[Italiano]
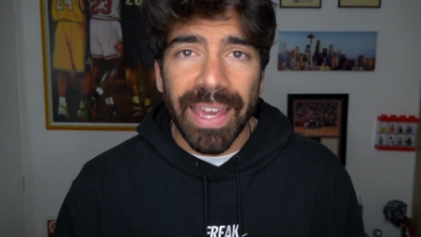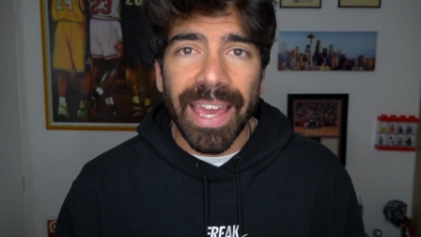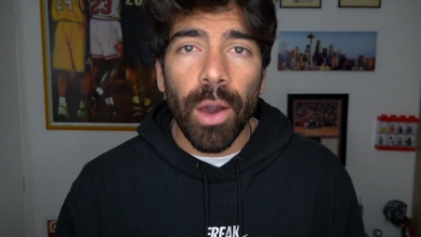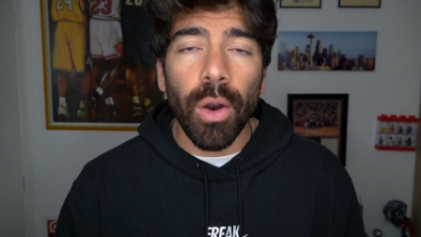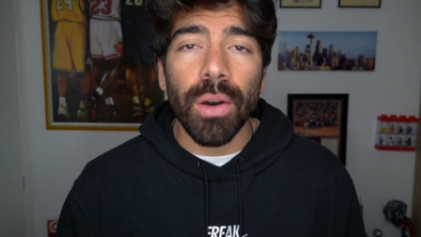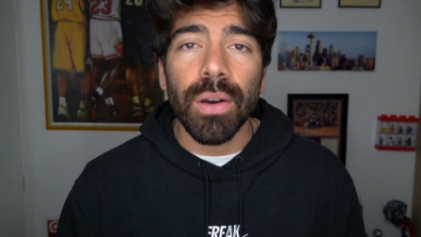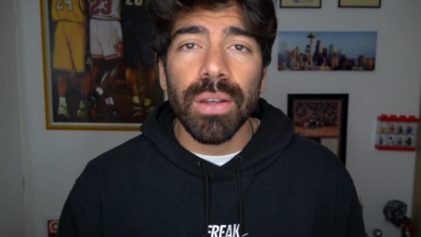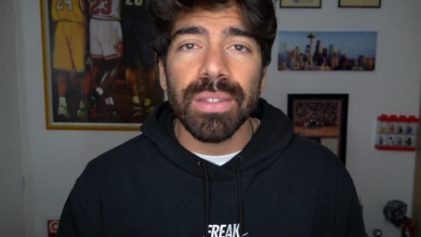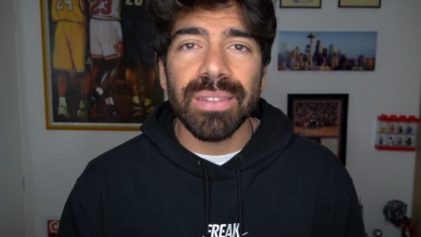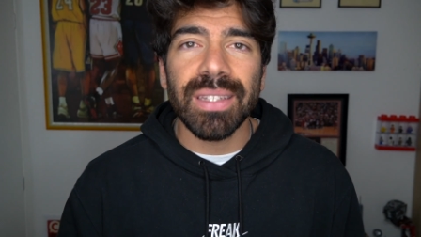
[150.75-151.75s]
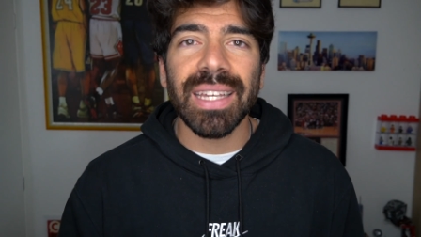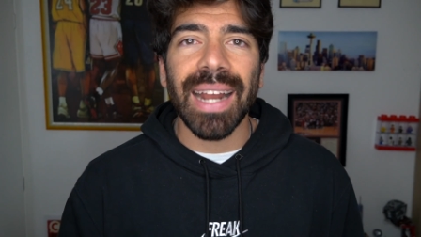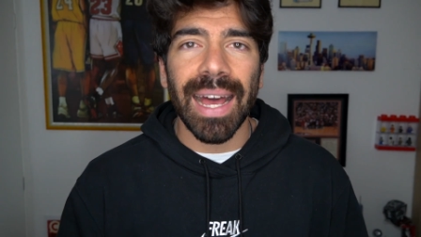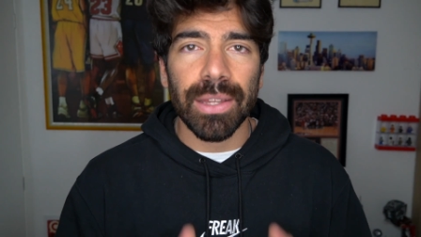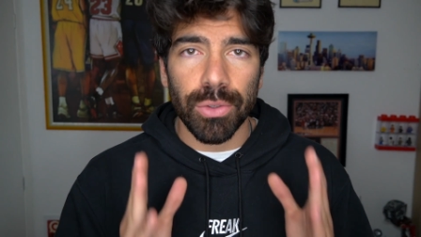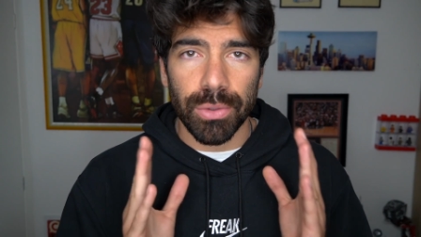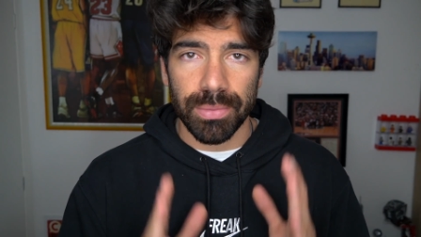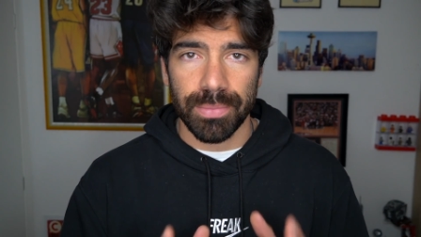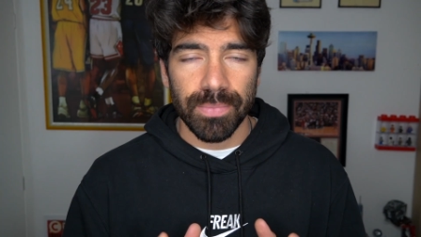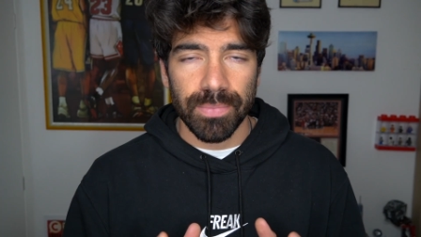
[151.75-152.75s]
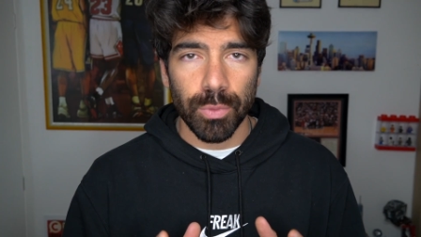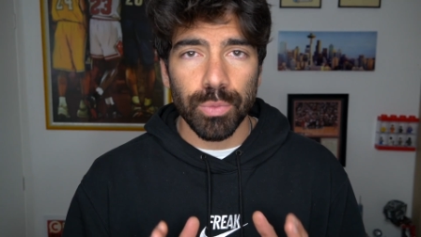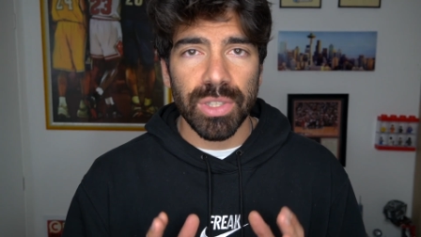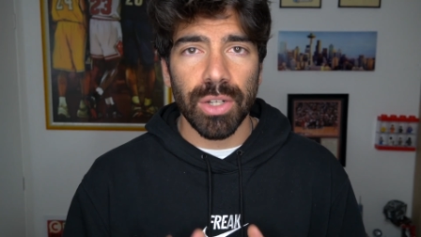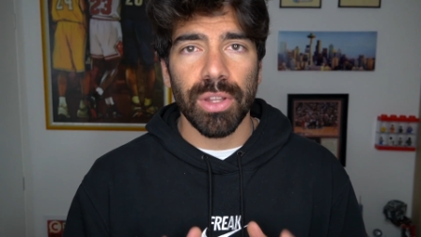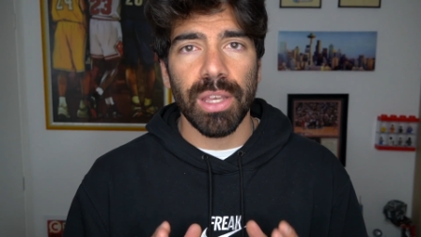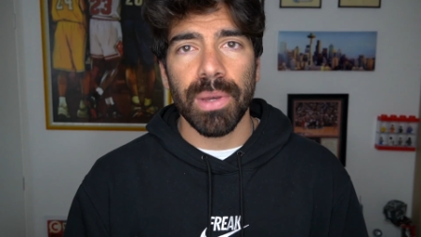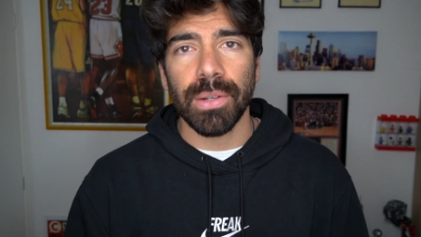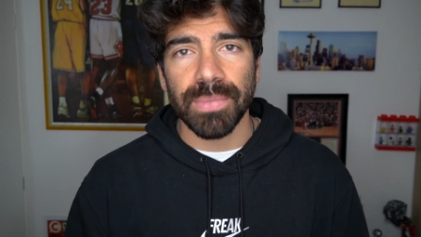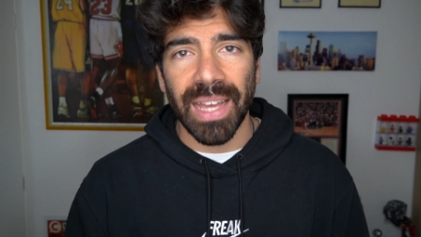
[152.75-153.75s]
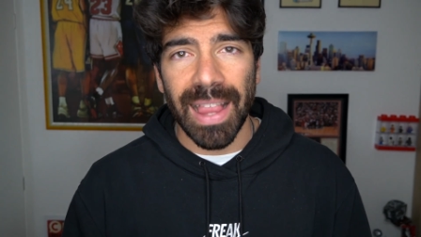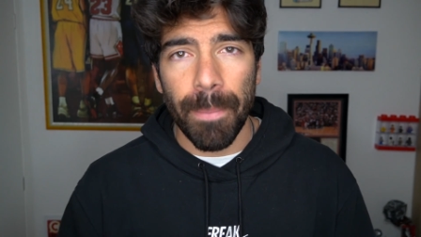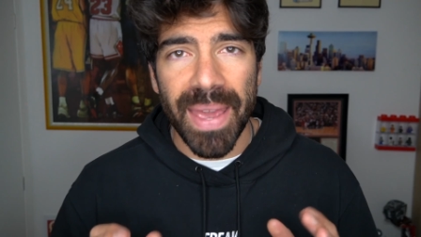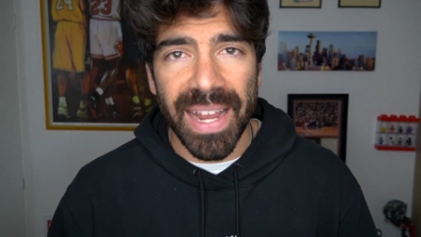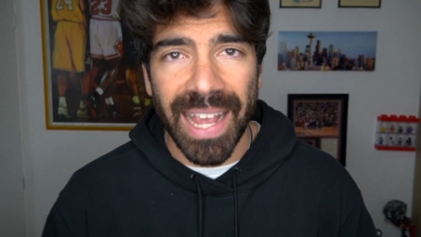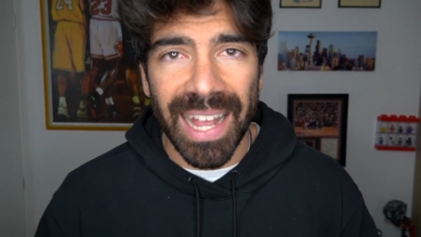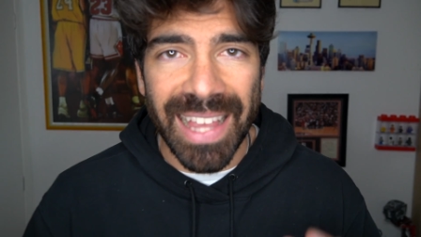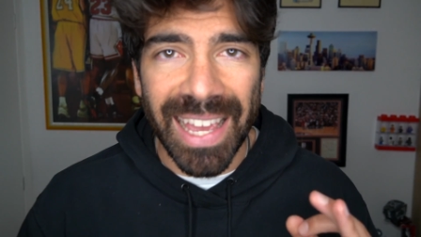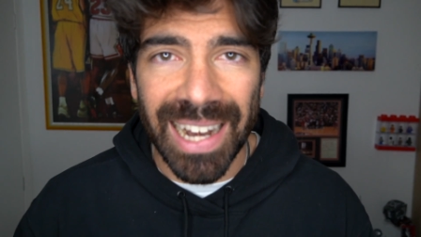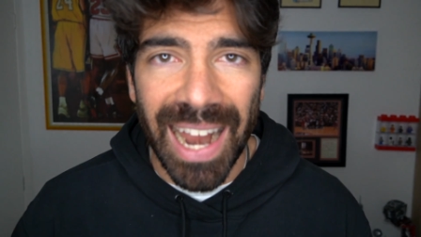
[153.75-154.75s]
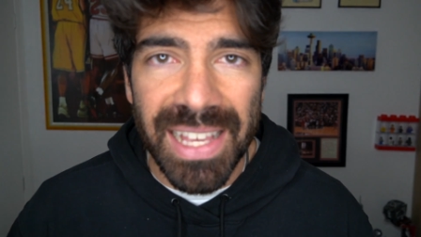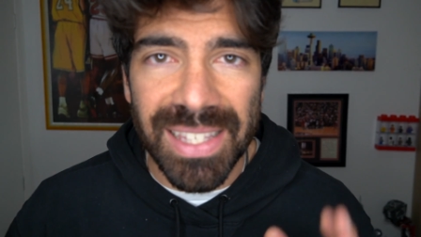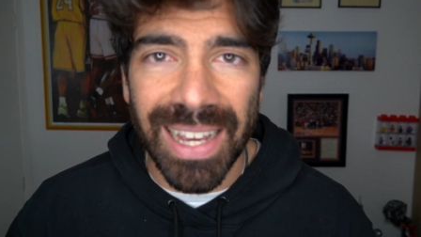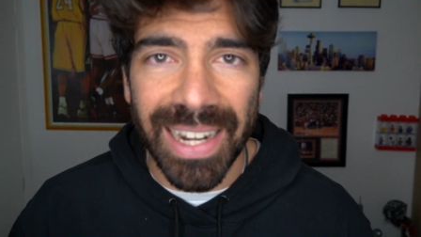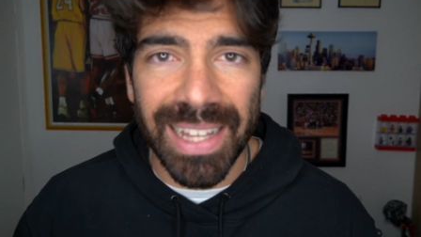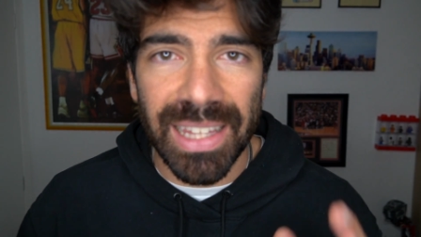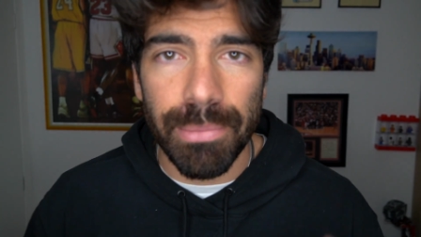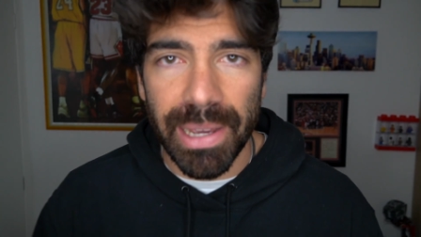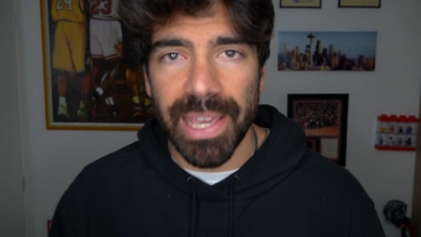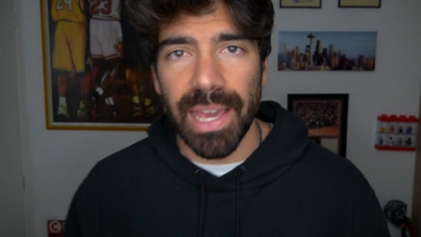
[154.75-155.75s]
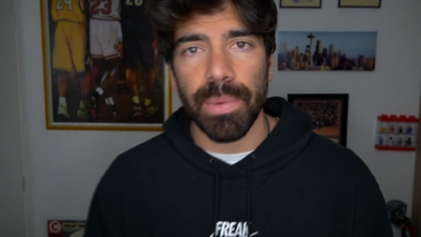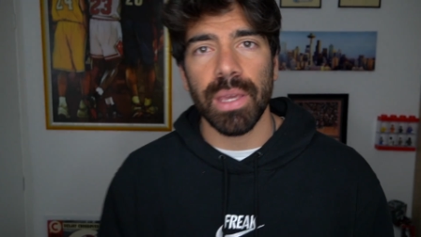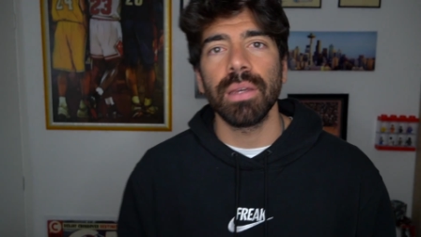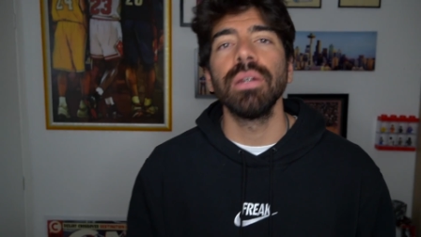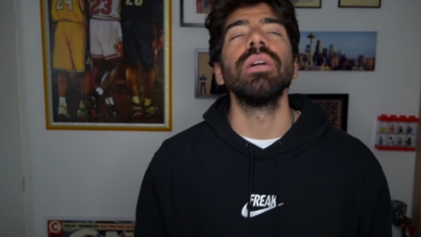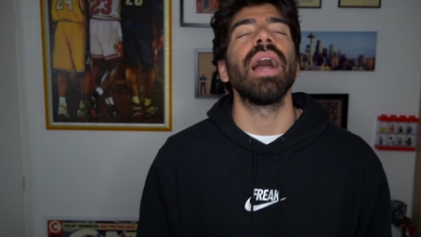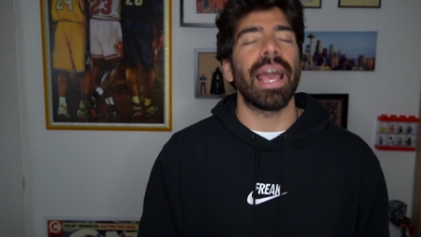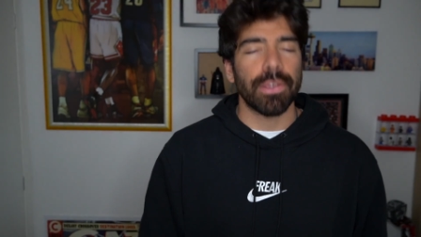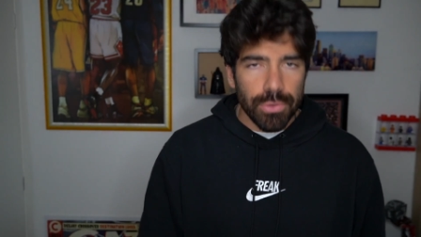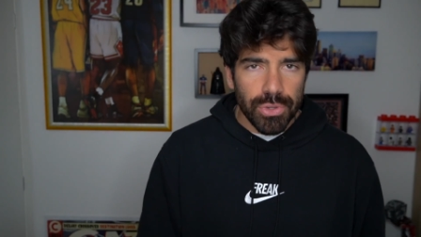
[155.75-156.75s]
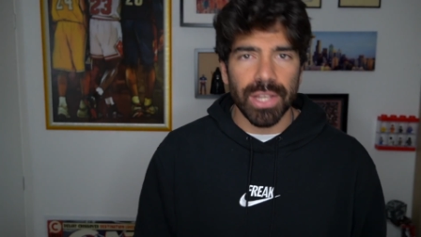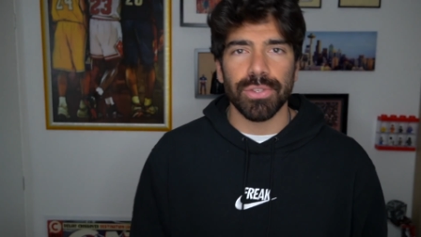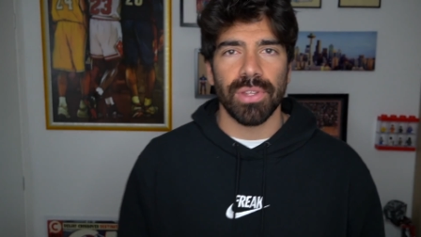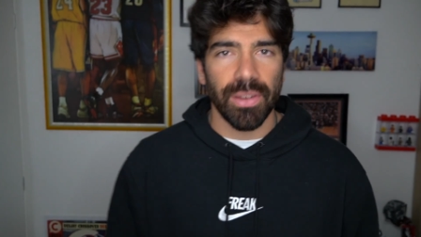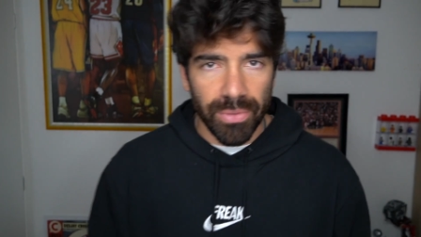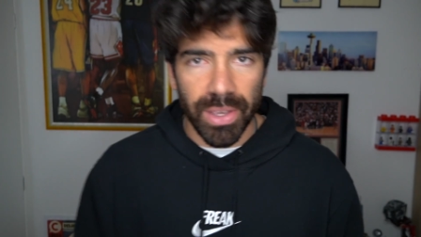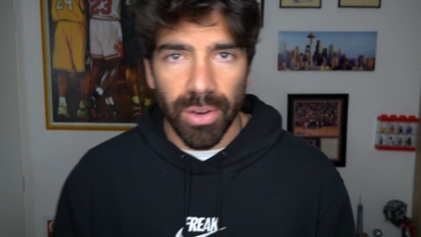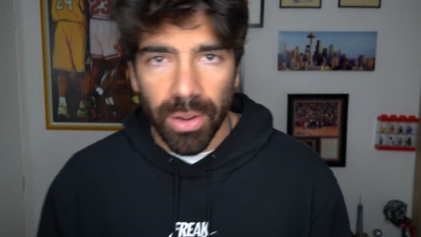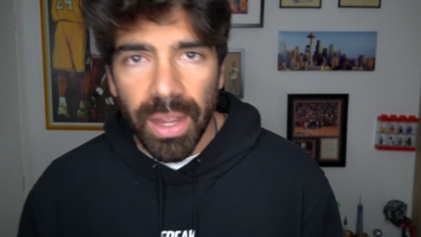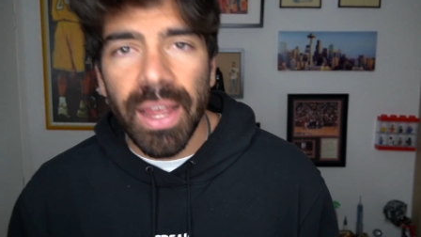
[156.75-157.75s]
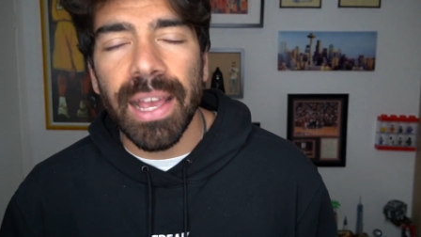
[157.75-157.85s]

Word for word: che ho tirato un tiro libero all'American Airlines Arena di Miami è successo davvero.